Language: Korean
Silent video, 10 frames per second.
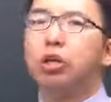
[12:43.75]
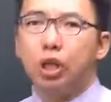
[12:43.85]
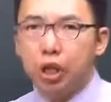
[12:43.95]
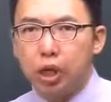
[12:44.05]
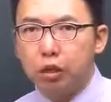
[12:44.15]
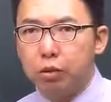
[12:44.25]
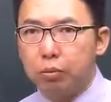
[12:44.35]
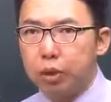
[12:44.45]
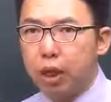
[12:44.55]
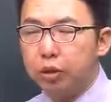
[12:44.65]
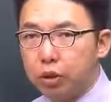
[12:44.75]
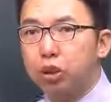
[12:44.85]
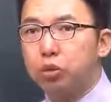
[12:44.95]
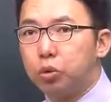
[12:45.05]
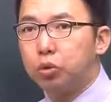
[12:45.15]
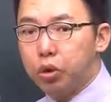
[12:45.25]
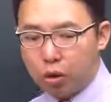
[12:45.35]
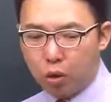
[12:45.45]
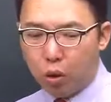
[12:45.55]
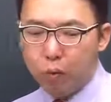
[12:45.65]
얘기하는 겁니다. 최대 수용
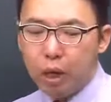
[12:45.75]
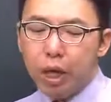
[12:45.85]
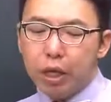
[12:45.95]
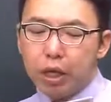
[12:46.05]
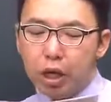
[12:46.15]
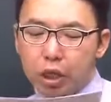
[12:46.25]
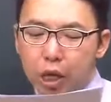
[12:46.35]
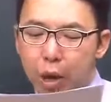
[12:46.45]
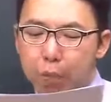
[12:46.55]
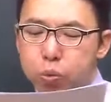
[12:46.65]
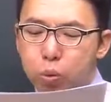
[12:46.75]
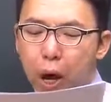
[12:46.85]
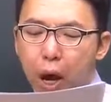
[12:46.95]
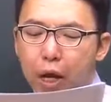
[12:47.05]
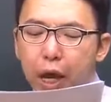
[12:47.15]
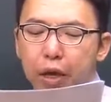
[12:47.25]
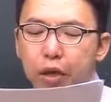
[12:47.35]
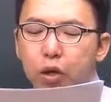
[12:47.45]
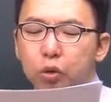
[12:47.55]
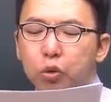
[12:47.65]
전력이고 여기에 부하의
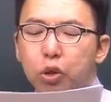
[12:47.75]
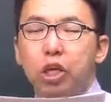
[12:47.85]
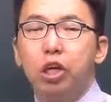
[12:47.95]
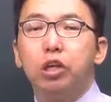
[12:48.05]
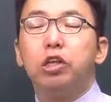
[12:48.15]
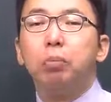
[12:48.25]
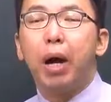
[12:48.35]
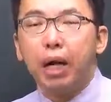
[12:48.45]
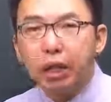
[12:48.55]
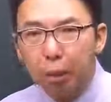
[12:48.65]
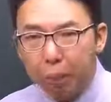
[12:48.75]
역률이 0.8이다,